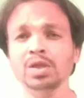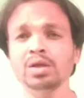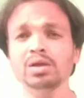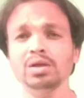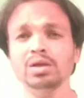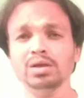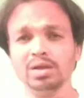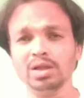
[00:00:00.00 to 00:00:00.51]

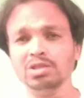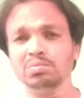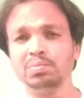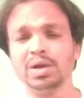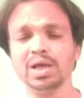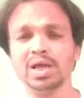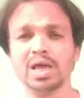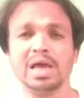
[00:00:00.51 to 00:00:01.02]
क्रेज
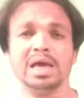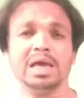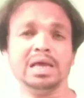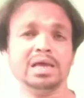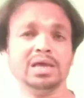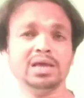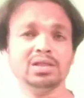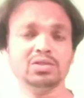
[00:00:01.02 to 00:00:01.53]
बढ़ गया
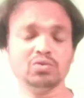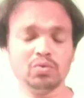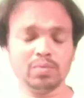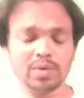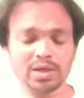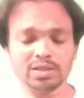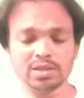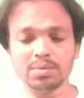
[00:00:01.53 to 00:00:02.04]
है तो
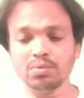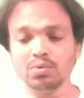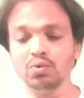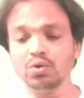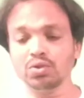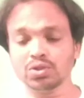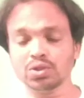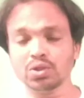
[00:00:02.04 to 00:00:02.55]
भाई साहब
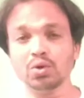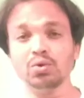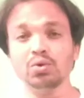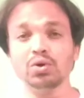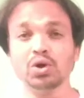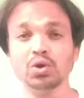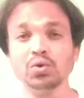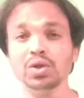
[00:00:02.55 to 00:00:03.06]
वो सौ
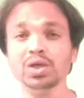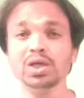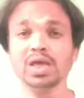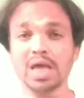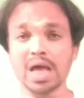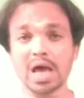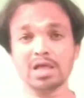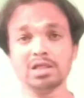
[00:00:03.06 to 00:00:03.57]
करोड़ के
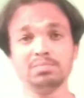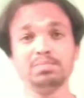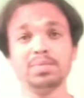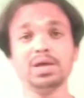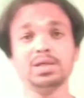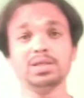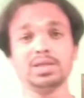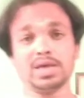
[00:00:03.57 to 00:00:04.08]

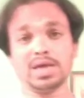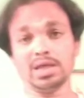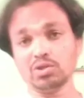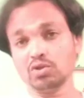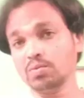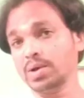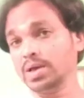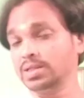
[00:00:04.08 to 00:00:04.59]
आसपास है
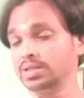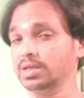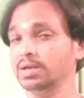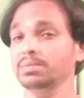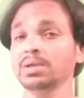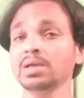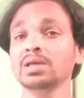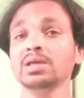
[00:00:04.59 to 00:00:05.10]
तो भाई
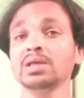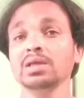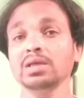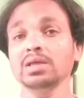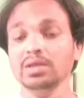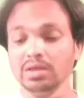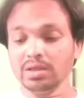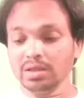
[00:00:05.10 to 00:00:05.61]
साहब
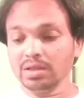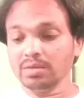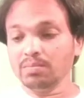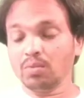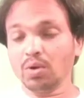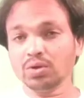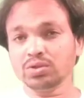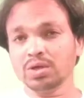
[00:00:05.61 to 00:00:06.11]

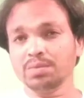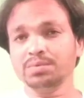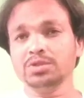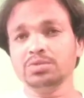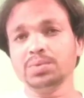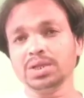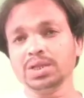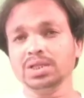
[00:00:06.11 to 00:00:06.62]
बॉक्स ऑफिस
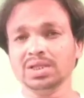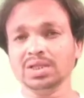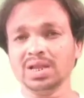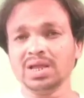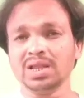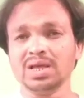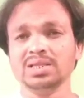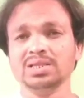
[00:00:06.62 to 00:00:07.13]
पर इतना
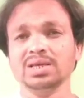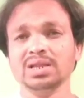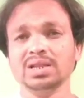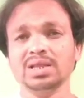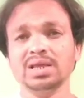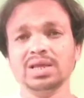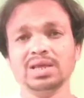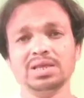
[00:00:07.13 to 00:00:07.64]
राज कर
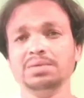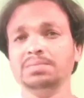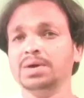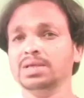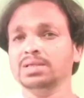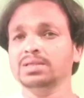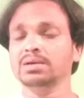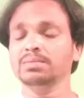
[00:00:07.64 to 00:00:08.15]
रही है कि
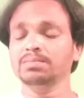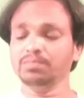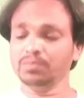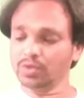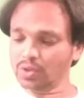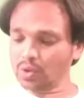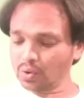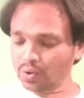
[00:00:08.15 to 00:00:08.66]
भाई साहब
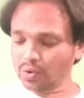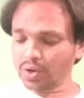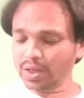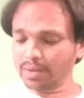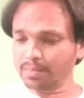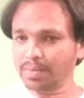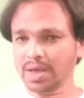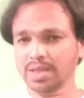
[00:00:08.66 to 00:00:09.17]
सौ करोड़
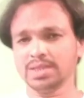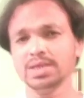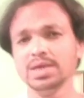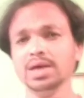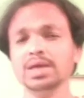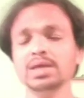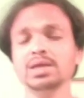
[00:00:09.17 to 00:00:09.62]
के पास ही है